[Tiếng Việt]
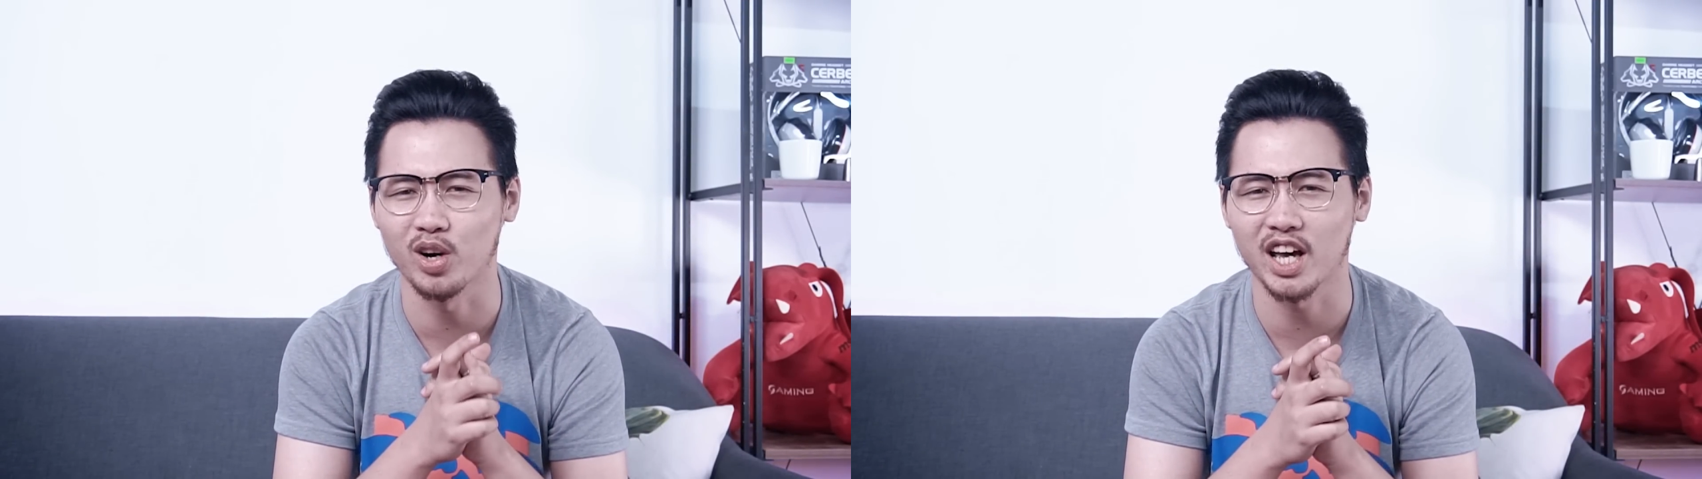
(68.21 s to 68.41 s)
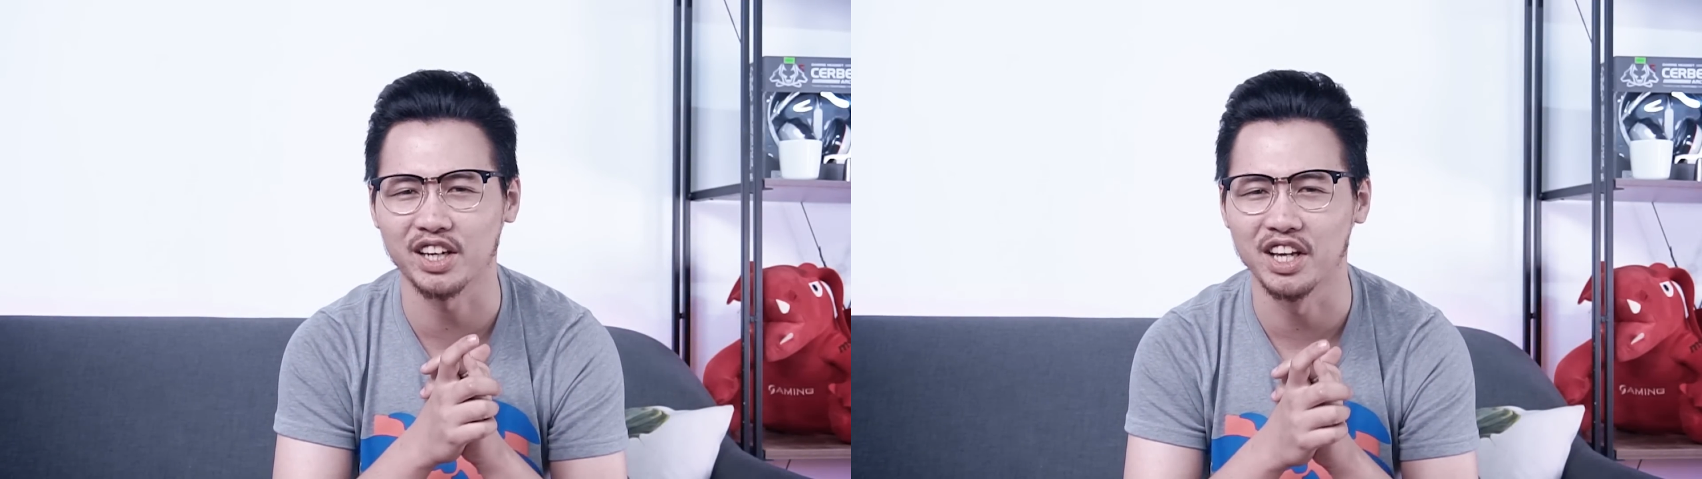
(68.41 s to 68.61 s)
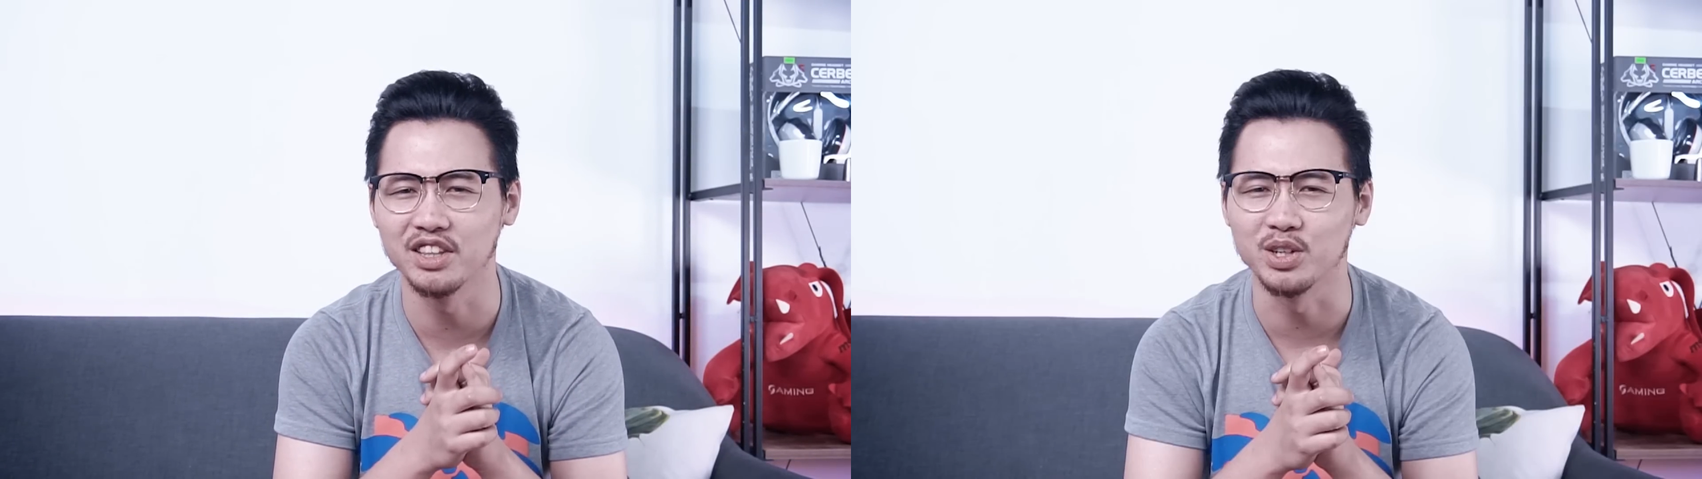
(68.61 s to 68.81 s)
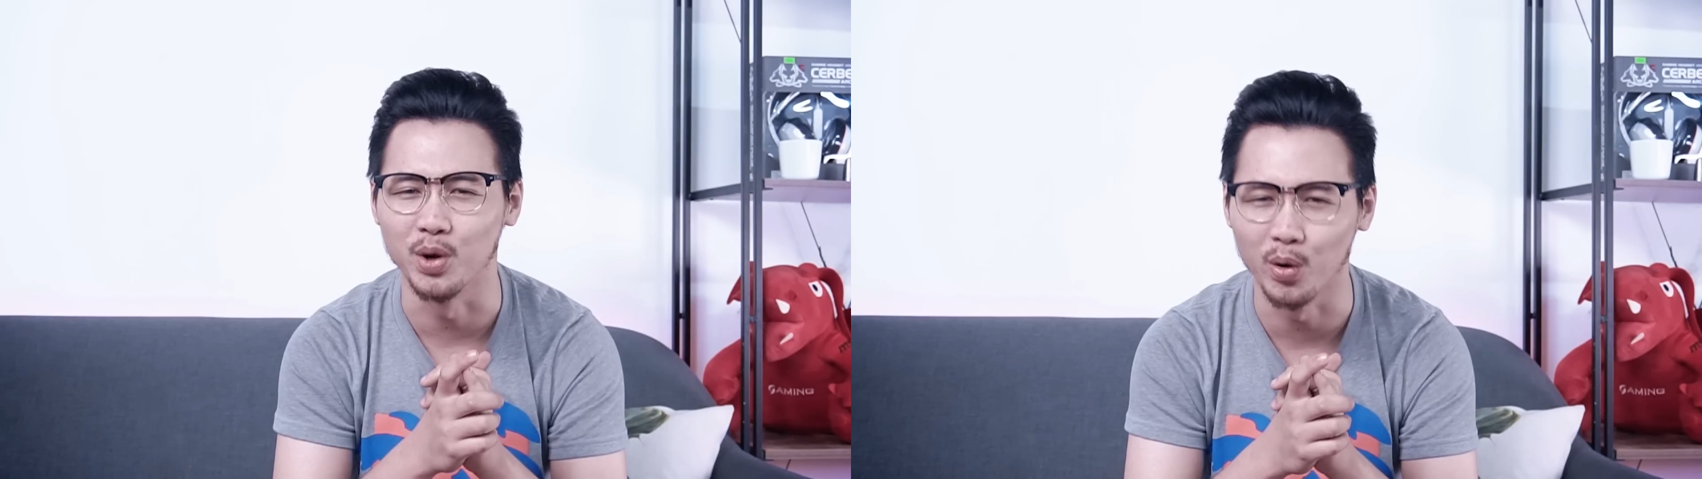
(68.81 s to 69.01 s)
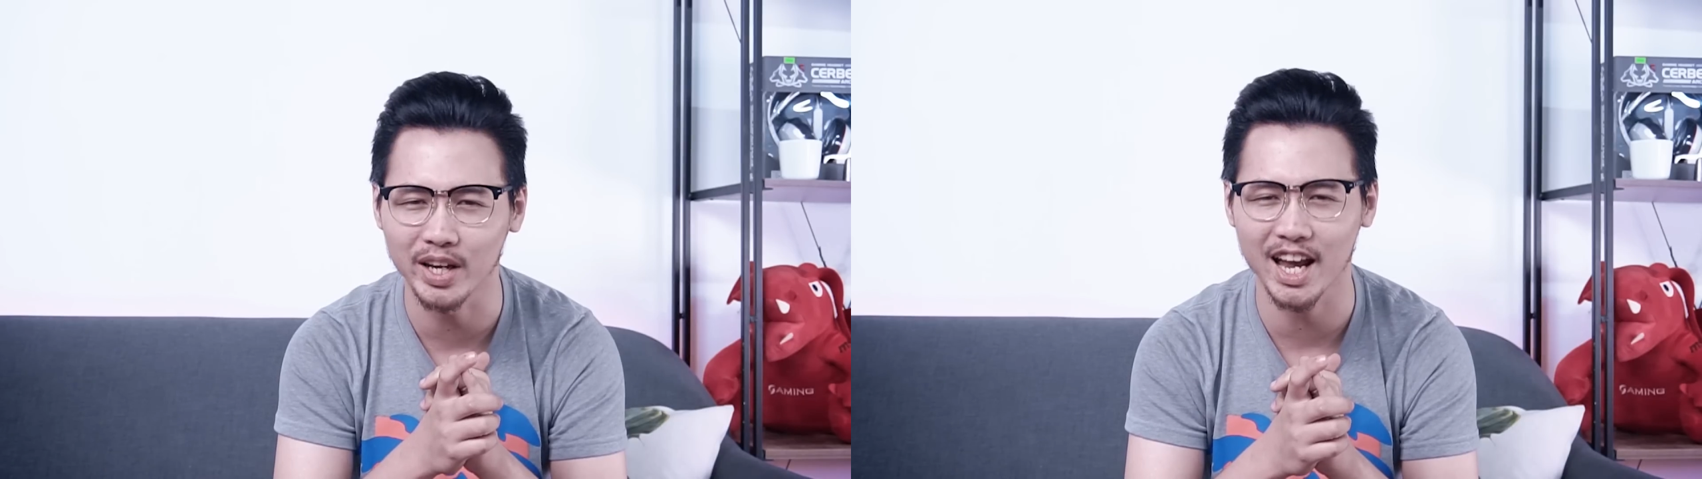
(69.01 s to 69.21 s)
lành đến từ
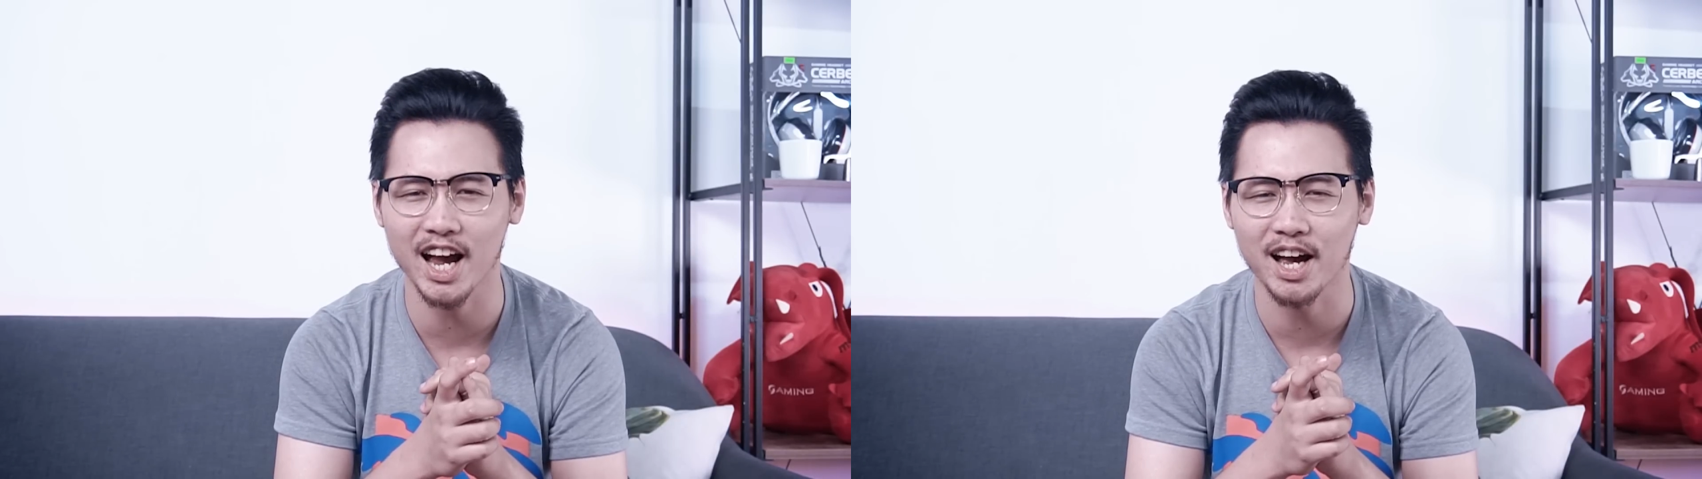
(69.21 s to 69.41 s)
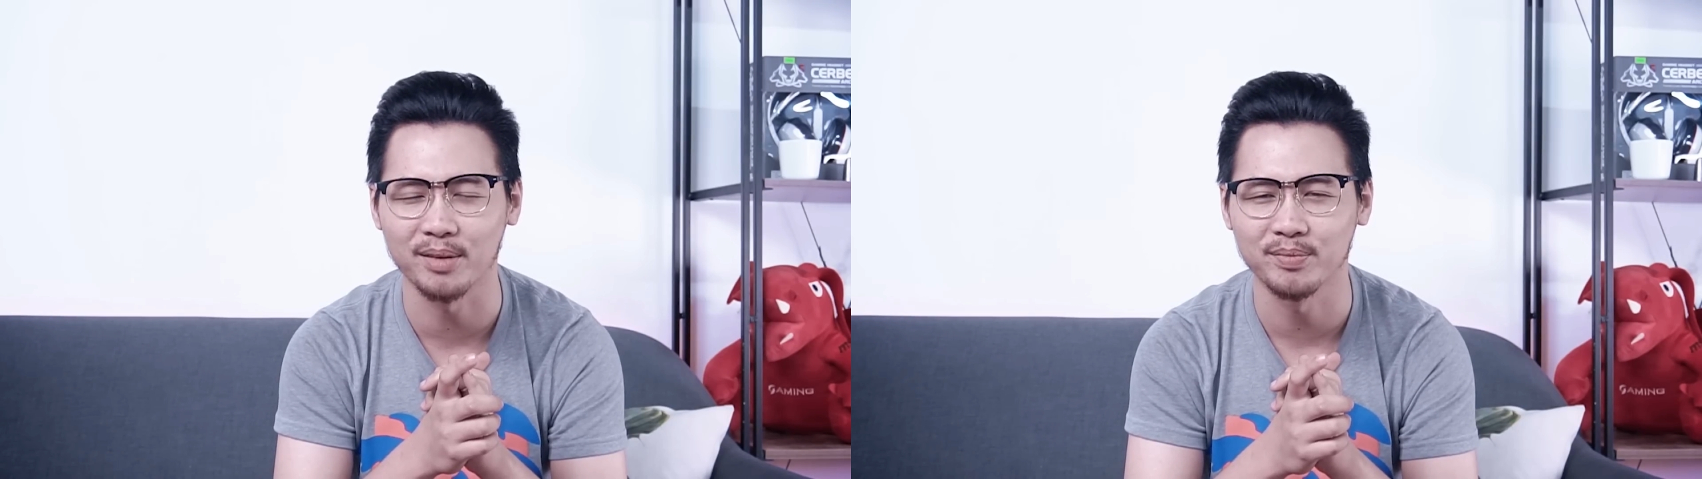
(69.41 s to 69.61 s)
Nokia?